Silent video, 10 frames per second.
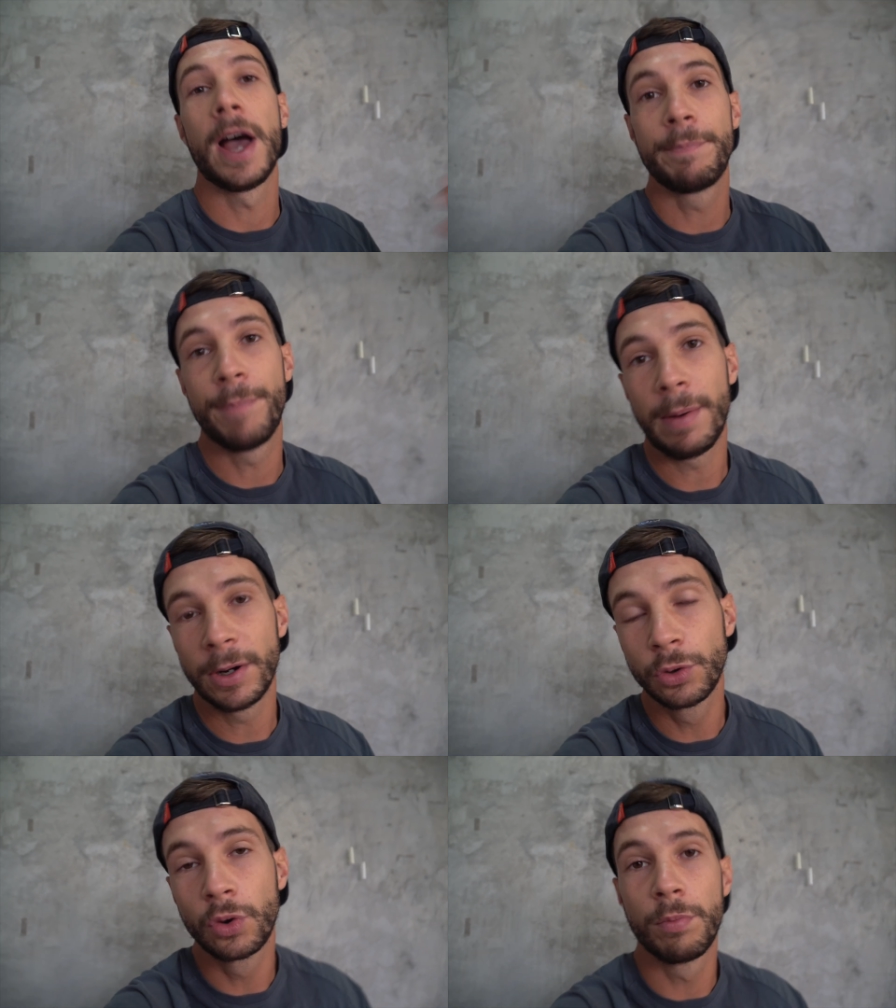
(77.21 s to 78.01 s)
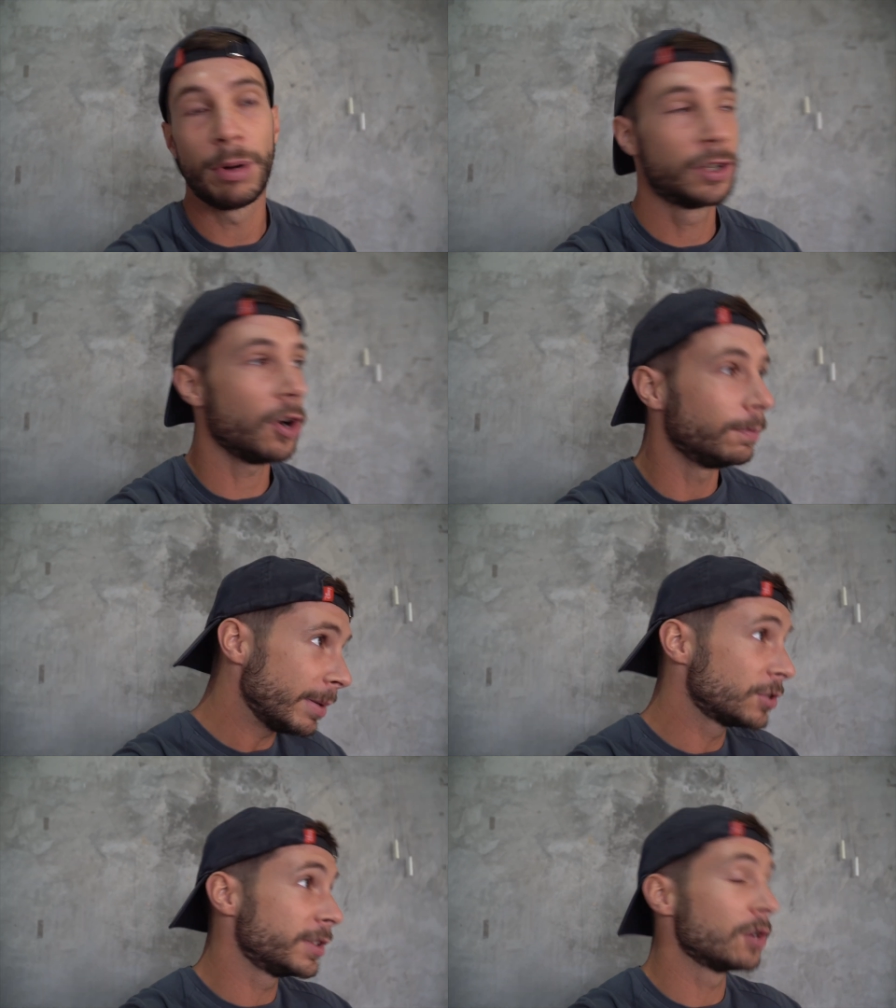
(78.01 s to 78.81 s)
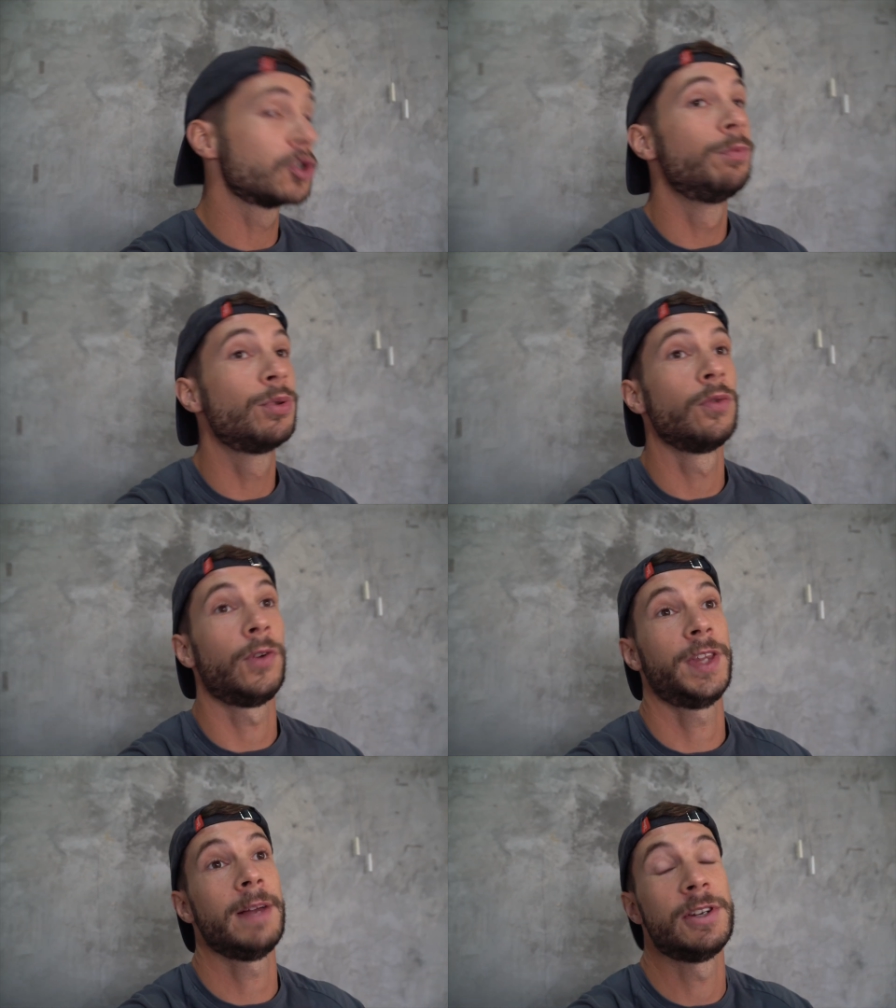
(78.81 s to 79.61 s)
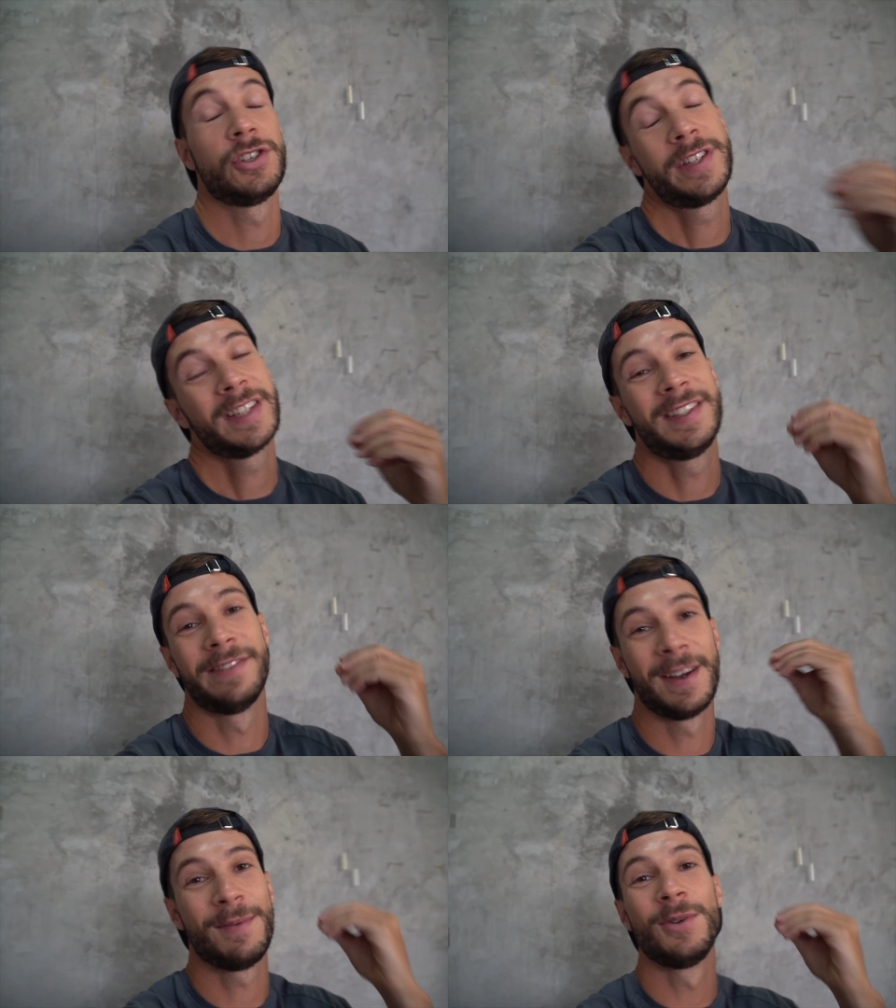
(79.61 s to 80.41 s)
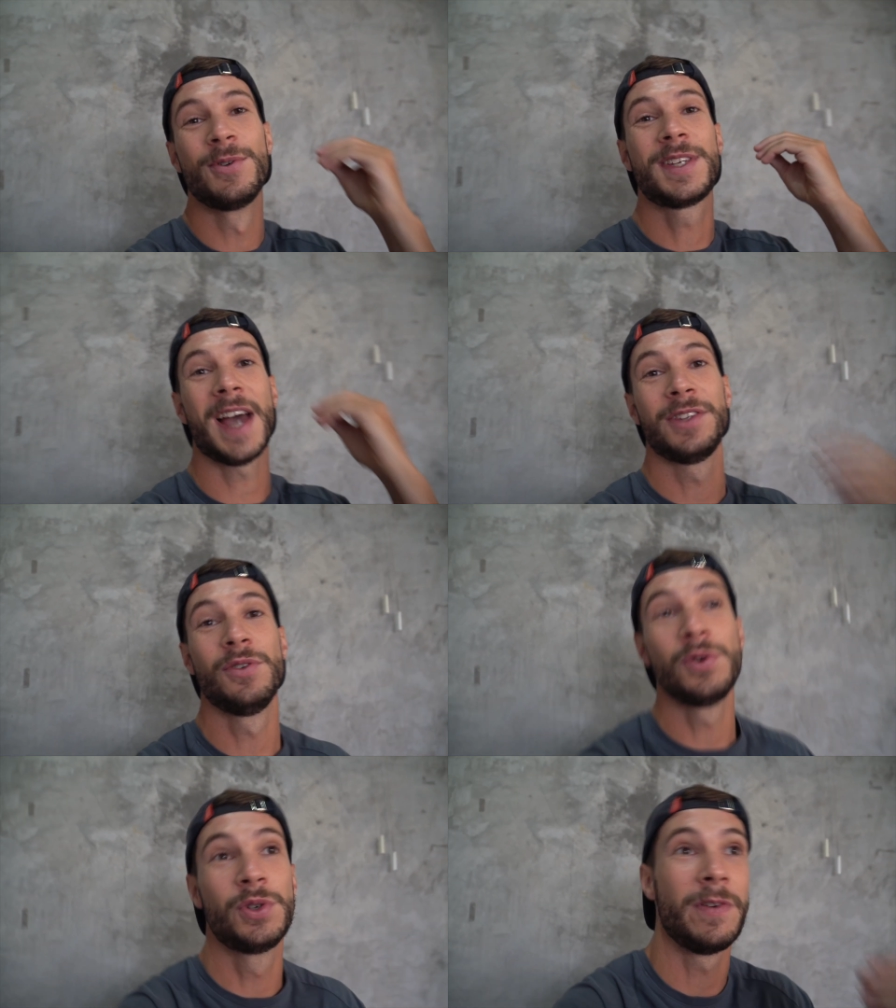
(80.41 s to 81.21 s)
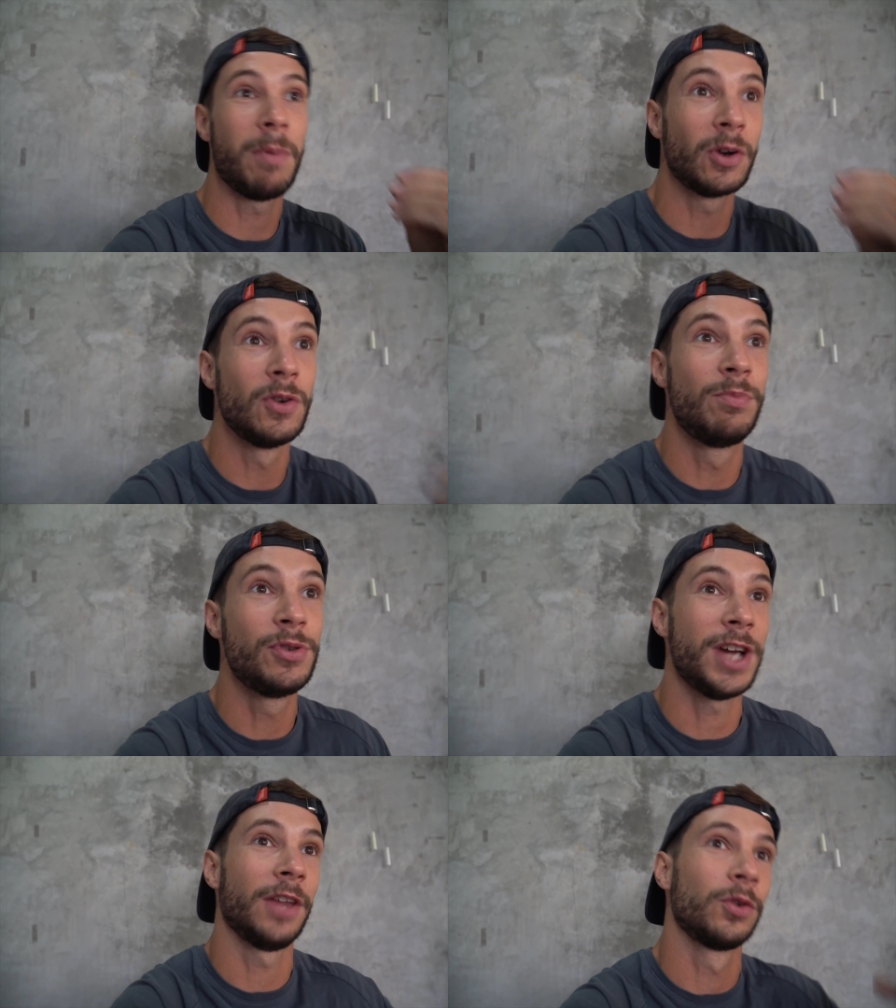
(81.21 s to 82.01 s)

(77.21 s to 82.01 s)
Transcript: avec pas mal de trucs au poids de corps parce que c'est là où je suis le plus confortable et je sais que c'est vraiment le cardio où je vais prendre le plus cher.